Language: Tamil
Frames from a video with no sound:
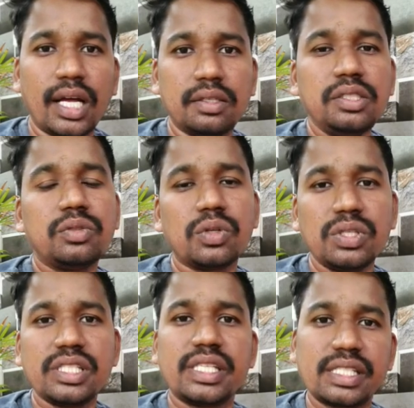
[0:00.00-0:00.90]
அதாவது
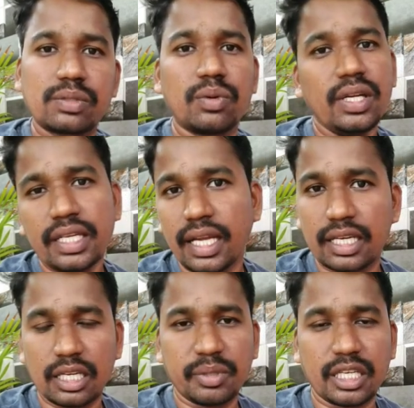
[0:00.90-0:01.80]
டுவெண்ட்டி சிக்ஸ்க்குள்ளே நீங்கள்
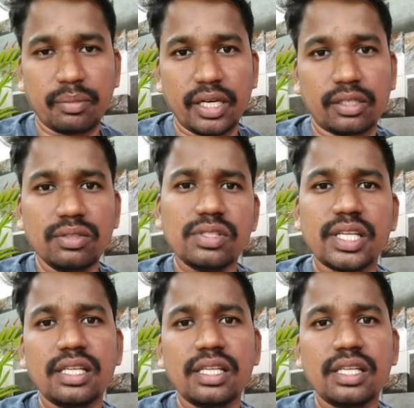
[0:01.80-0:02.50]
அட்டன் பண்ணுற மாதிரி இருக்கும்